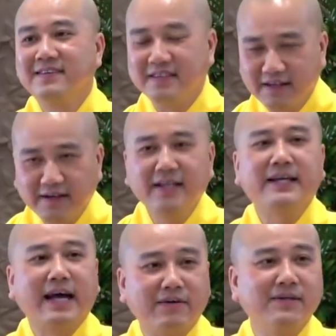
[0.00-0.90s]
Giới
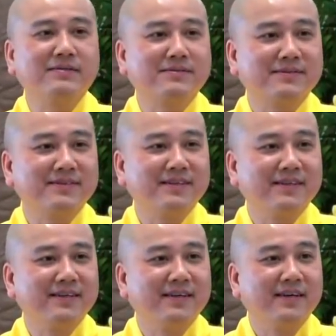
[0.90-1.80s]
là đạo đức.
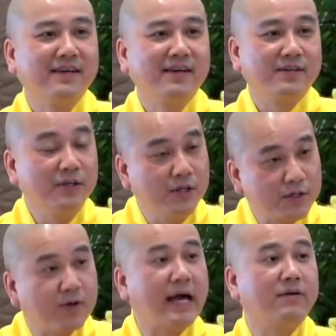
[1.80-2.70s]
Người
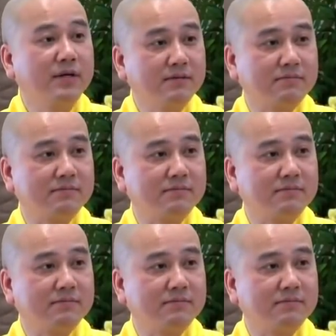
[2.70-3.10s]
có đạo đức